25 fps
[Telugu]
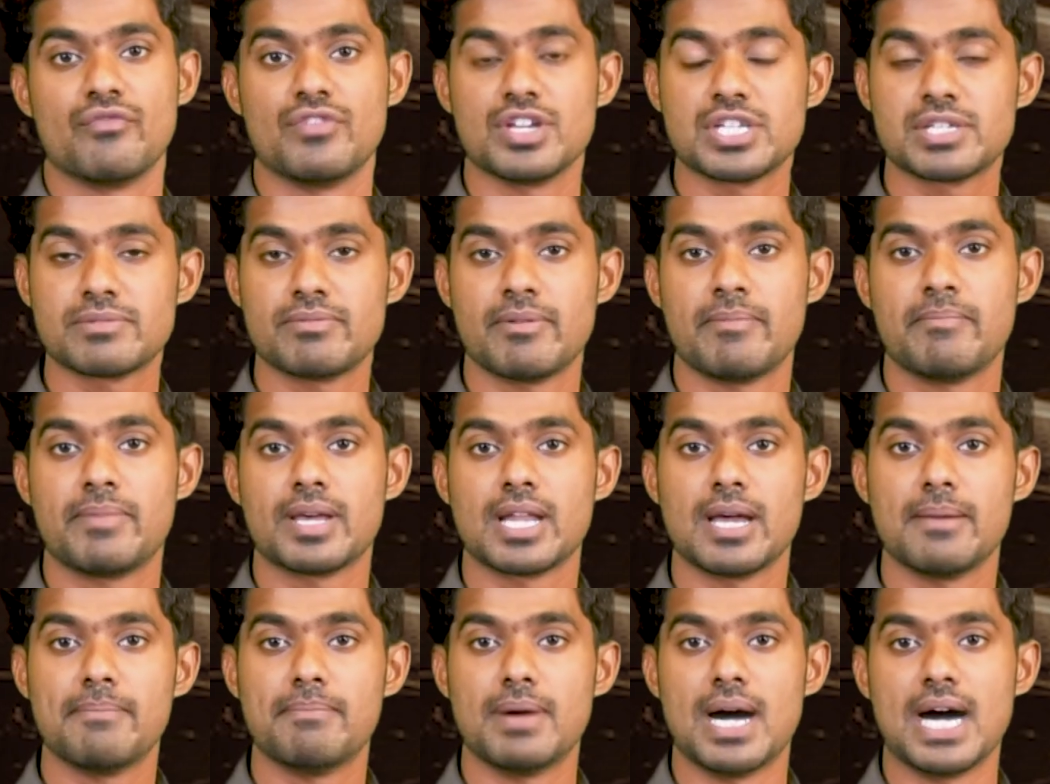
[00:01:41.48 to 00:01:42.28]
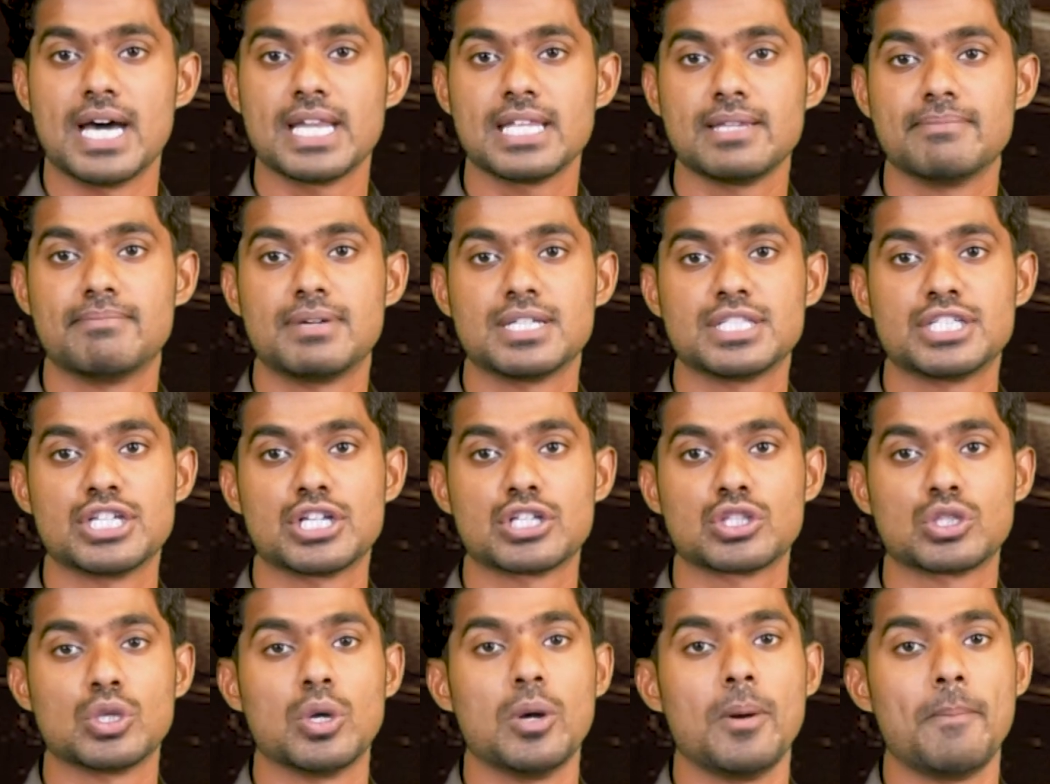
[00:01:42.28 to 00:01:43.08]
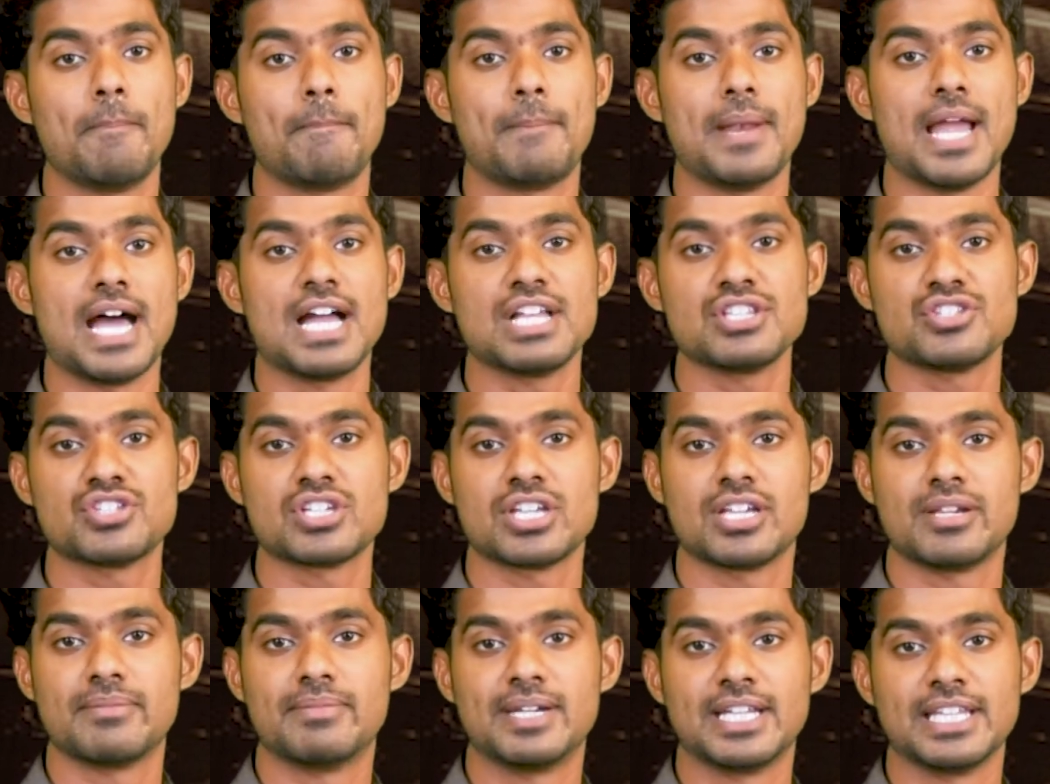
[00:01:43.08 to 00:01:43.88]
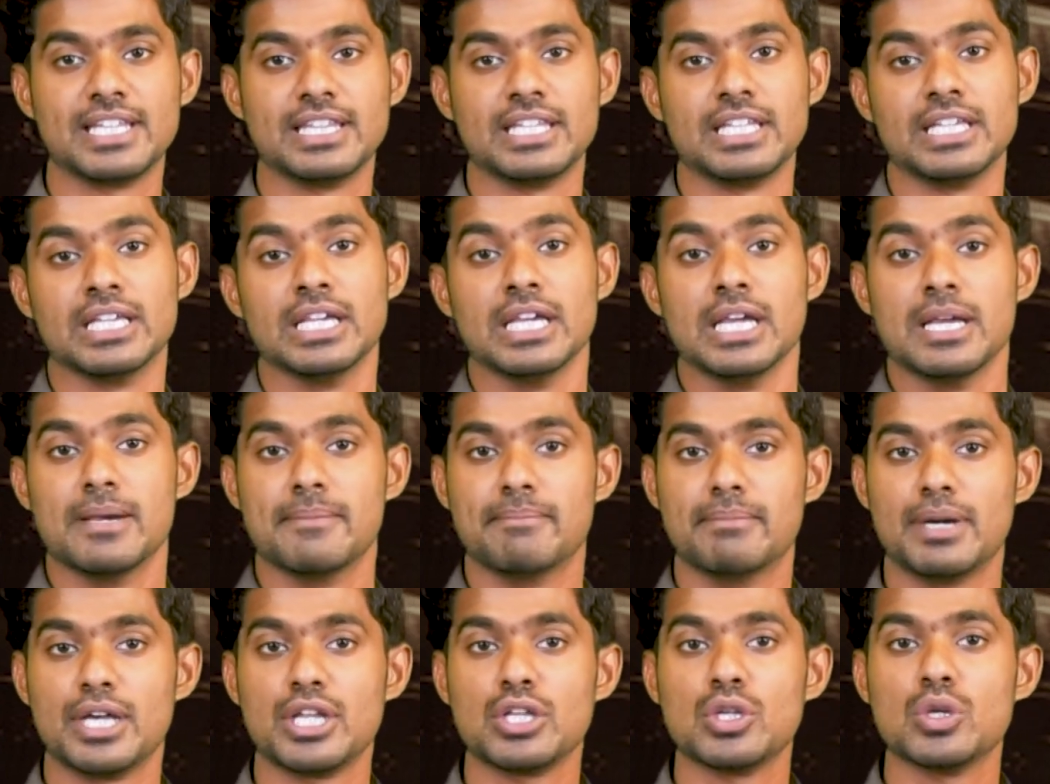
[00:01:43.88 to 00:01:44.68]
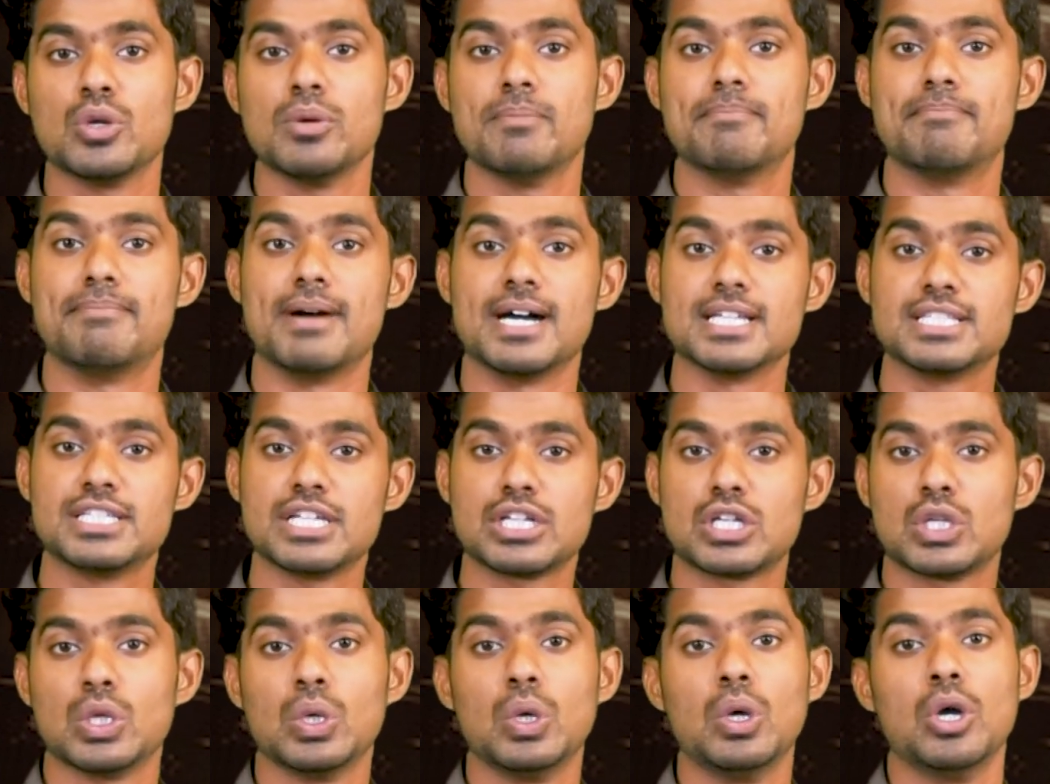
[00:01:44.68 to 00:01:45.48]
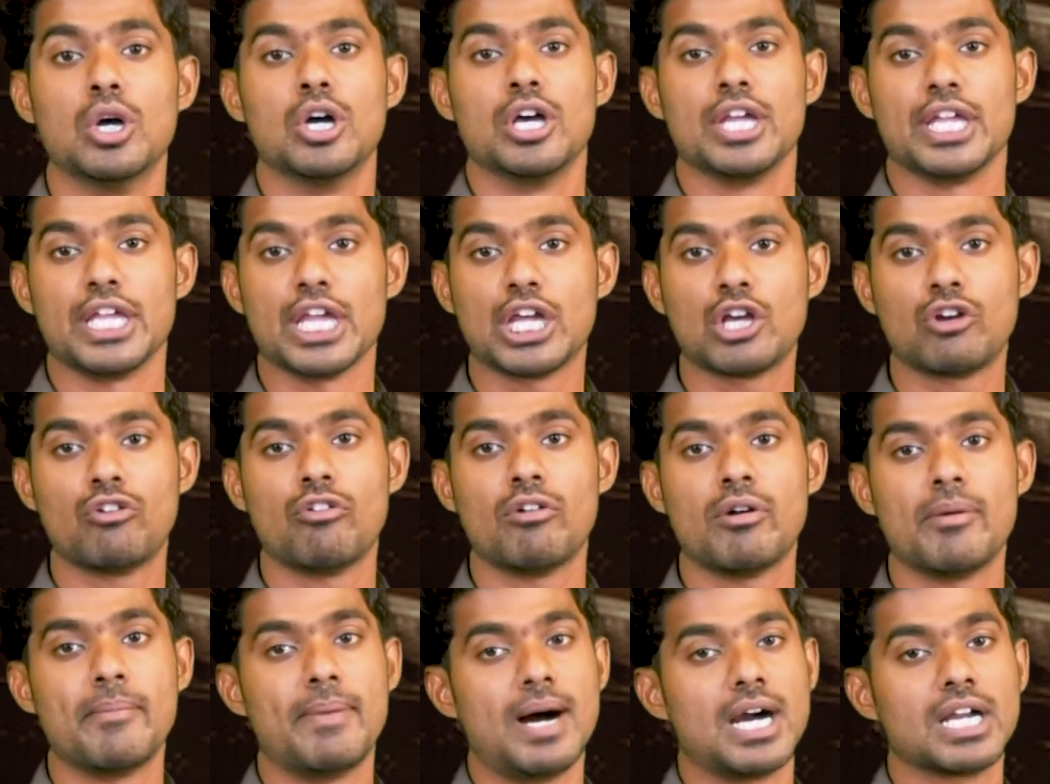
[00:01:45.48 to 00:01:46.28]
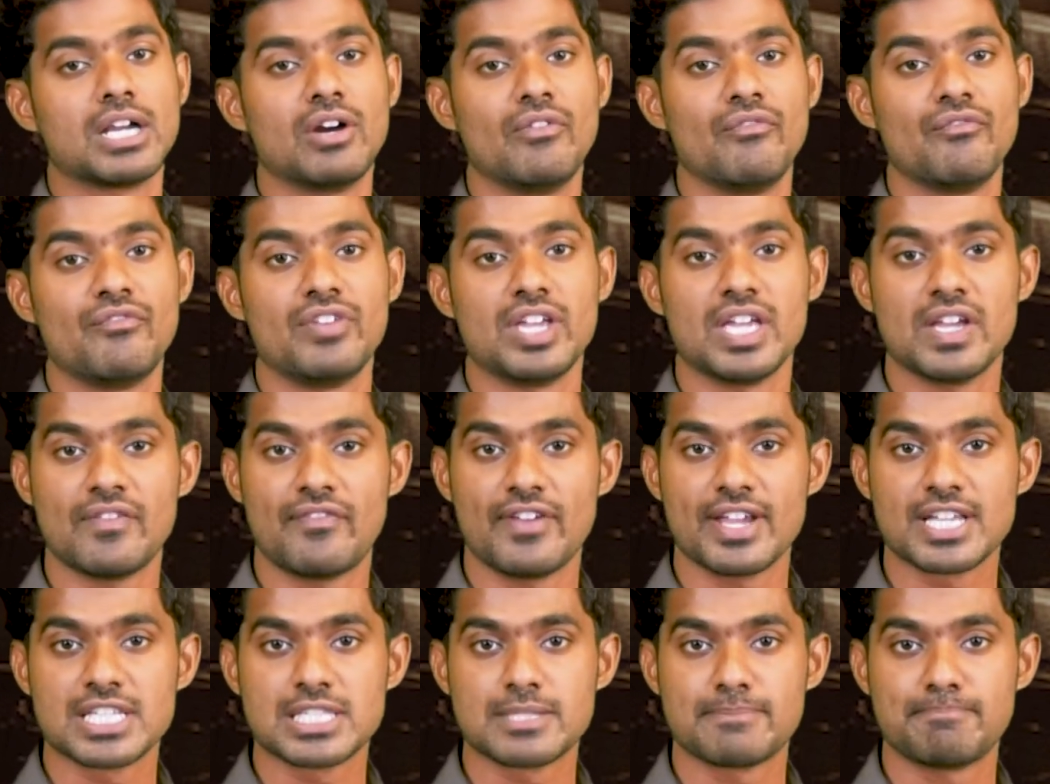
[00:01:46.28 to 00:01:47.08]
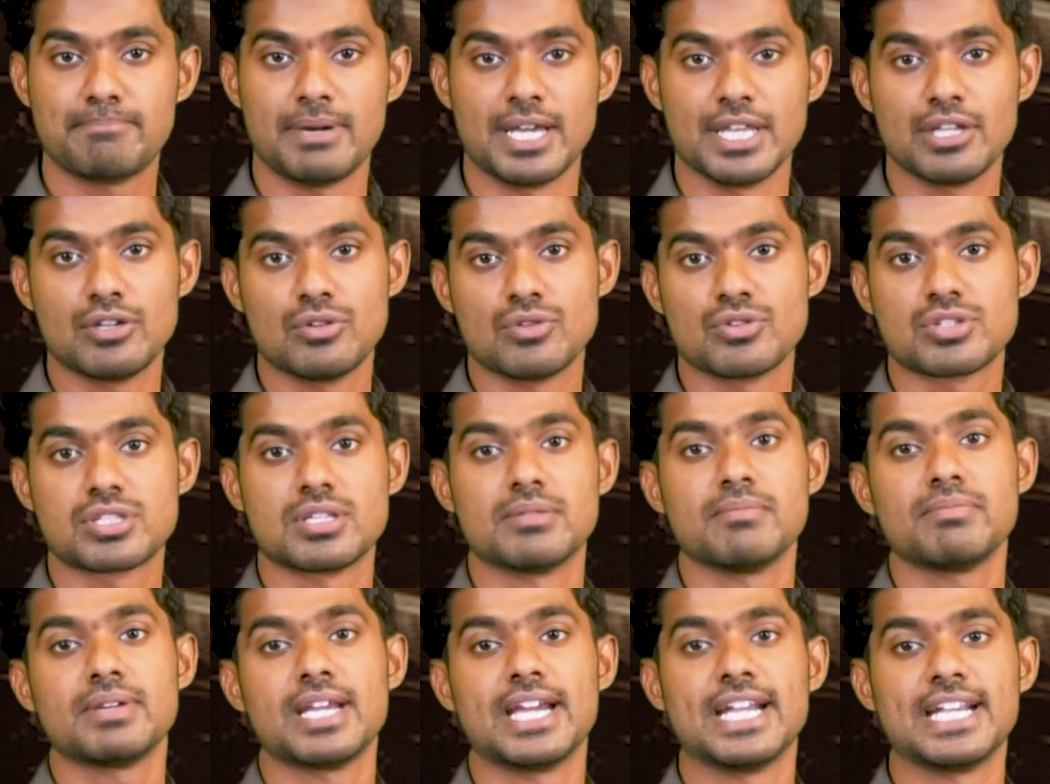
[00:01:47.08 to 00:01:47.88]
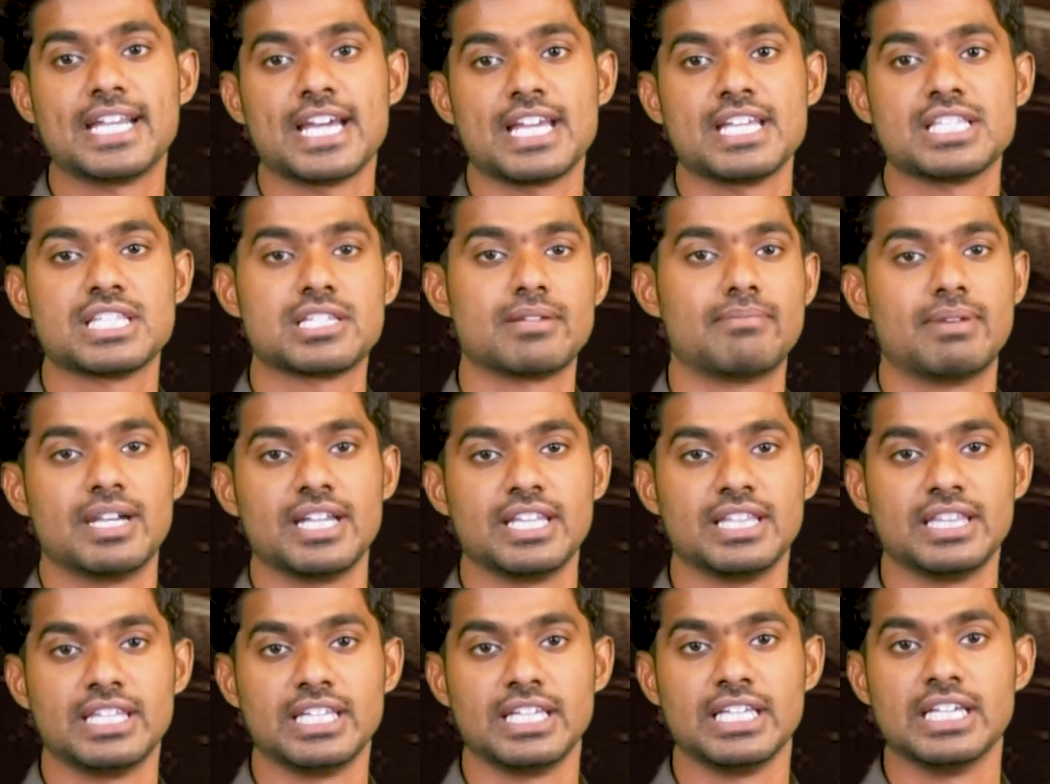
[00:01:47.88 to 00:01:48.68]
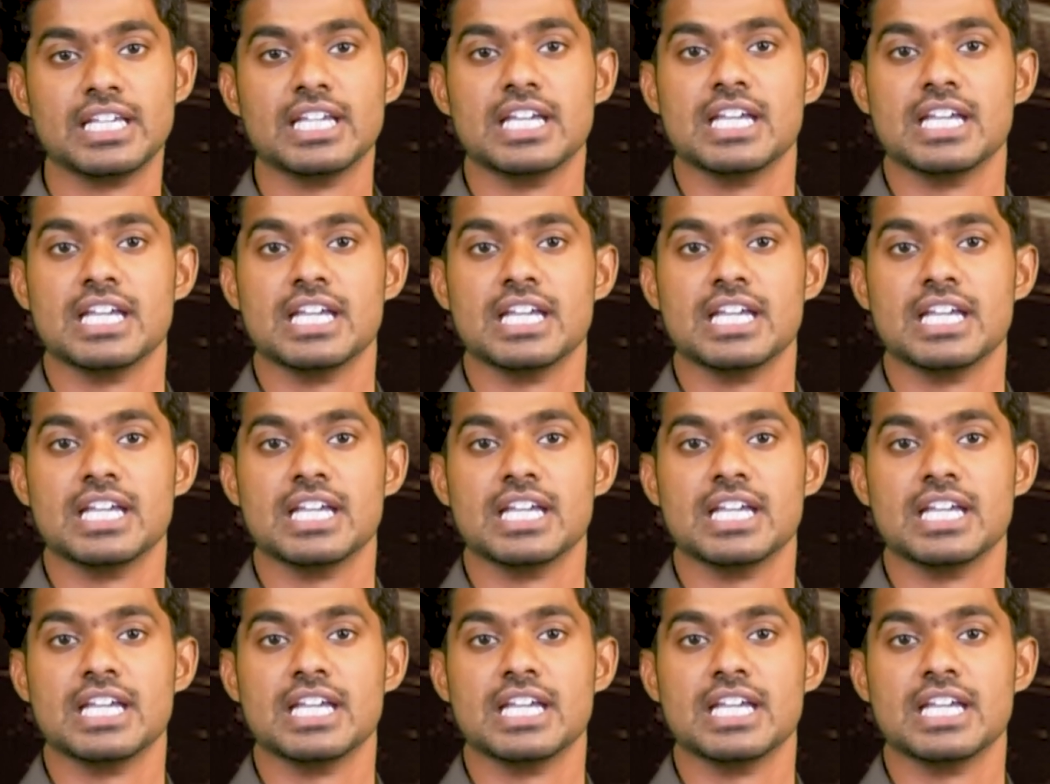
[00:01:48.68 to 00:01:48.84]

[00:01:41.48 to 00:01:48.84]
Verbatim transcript: విశ్వంబర భారీ బడ్జెట్తో ప్లాన్ చేయబడింది మరియు బడ్జెట్లో ఎక్కువ భాగం విఎఫ్ఎక్స్ పని కోసం కేటాయించబడింది